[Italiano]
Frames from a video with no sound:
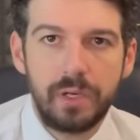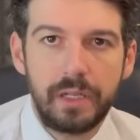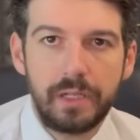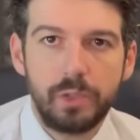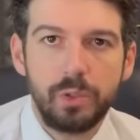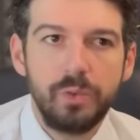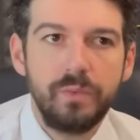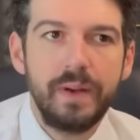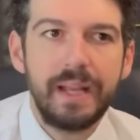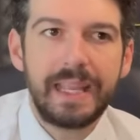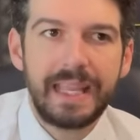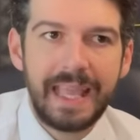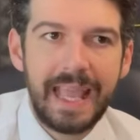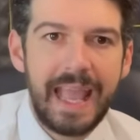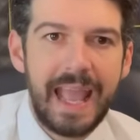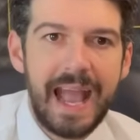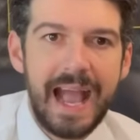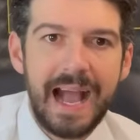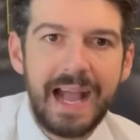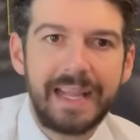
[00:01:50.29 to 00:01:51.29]
alla Juve
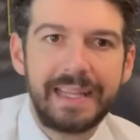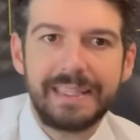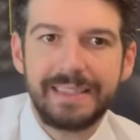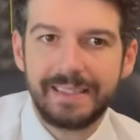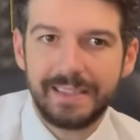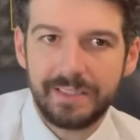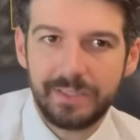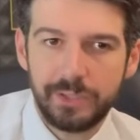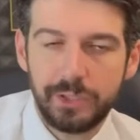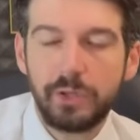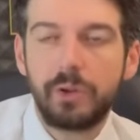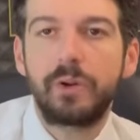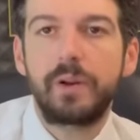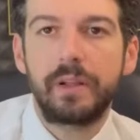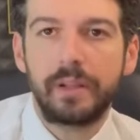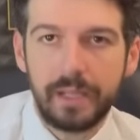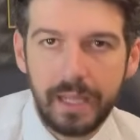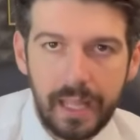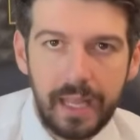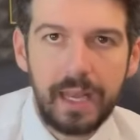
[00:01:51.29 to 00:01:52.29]
che ha
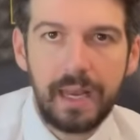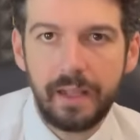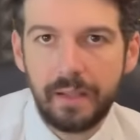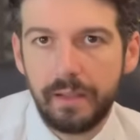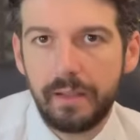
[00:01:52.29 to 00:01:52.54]
intenzione, e,